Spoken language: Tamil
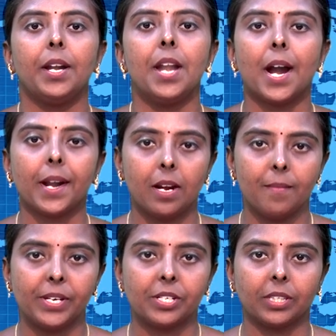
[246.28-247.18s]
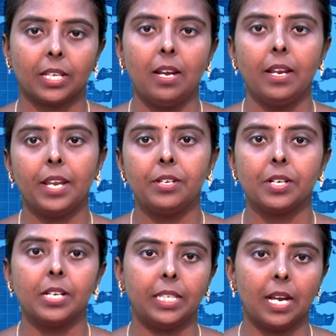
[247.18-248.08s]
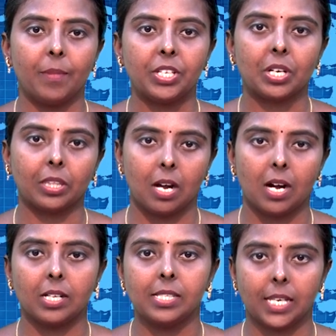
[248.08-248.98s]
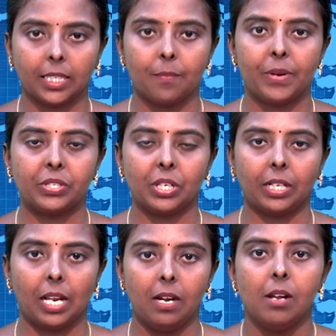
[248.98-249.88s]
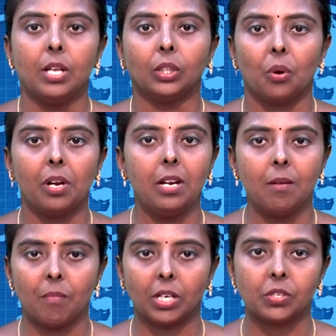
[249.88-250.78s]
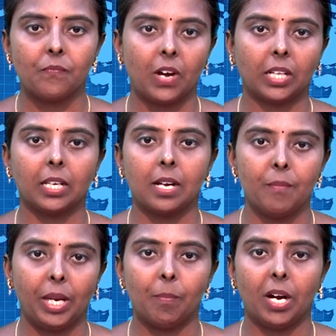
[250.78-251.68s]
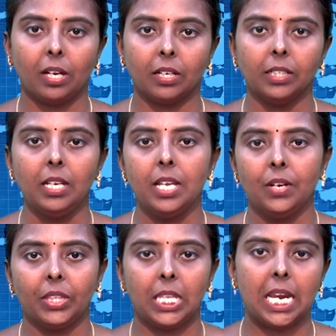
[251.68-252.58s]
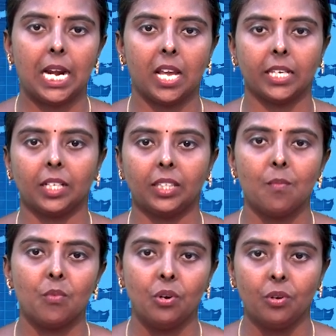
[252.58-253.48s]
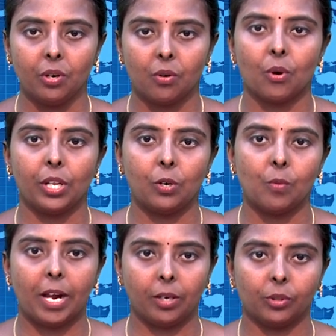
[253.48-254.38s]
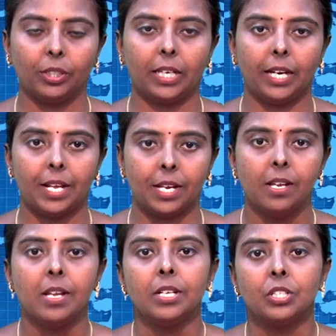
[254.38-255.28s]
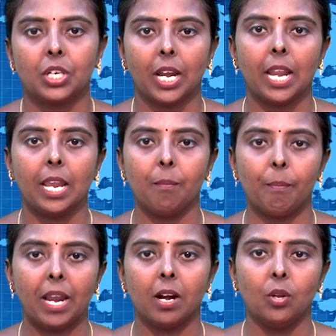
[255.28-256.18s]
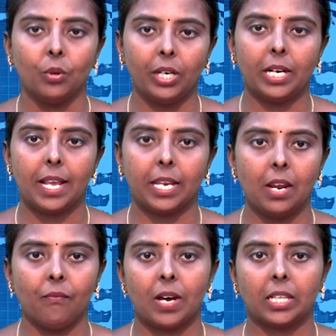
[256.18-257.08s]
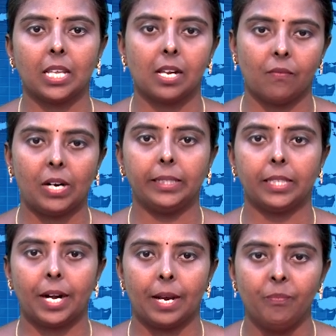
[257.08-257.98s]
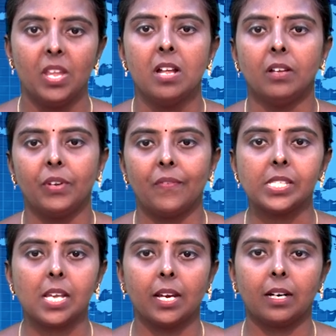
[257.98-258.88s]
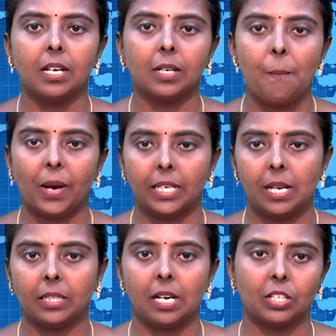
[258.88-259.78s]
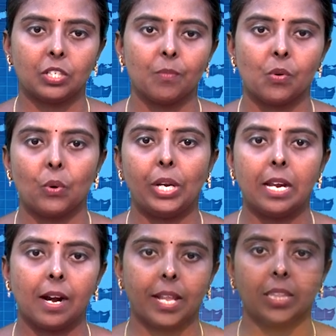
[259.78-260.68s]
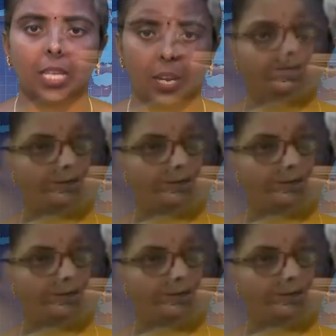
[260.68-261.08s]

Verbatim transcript: நாடாளுமன்றத்தில் இன்று நிதியமைச்சர் தாக்கல் செய்த பட்ஜெட்டில் தொழில் மற்றும் வர்த்தக மேம்பாட்டுக்கு இருபத்தி ஏழாயிரத்தி முன்னூறு கோடி ரூபாய் ஒதுக்கீடு சென்னை பெங்களூரு இடையே வர்த்தக வழித்தடம் விவசாயிகளுக்கு பதினைந்து லட்சம் கோடி கடன் தர